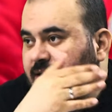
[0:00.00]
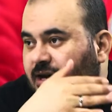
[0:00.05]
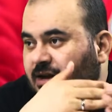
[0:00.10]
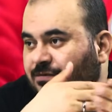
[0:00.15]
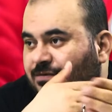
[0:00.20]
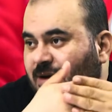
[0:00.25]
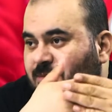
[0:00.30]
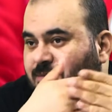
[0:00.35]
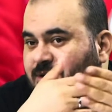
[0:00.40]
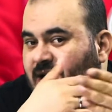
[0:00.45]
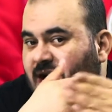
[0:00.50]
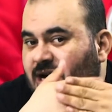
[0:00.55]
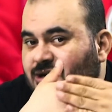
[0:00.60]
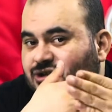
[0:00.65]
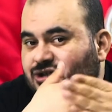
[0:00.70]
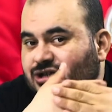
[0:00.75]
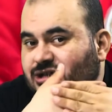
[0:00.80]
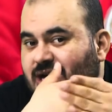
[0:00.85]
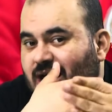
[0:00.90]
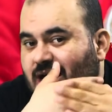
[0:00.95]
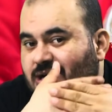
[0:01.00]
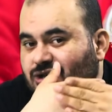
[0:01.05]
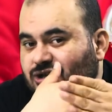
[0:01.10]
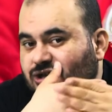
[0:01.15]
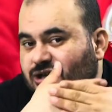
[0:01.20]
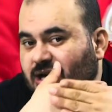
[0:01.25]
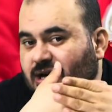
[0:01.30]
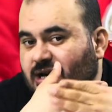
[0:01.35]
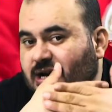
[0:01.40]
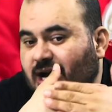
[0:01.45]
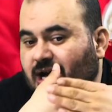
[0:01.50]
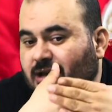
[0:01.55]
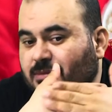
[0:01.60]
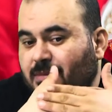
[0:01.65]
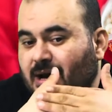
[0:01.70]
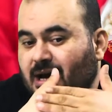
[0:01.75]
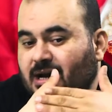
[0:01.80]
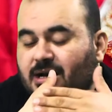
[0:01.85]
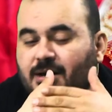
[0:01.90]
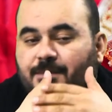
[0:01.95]
efendim karşı karşıya
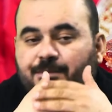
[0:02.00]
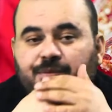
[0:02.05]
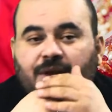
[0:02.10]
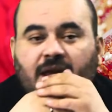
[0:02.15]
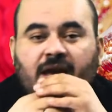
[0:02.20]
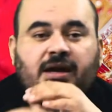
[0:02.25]
kalmak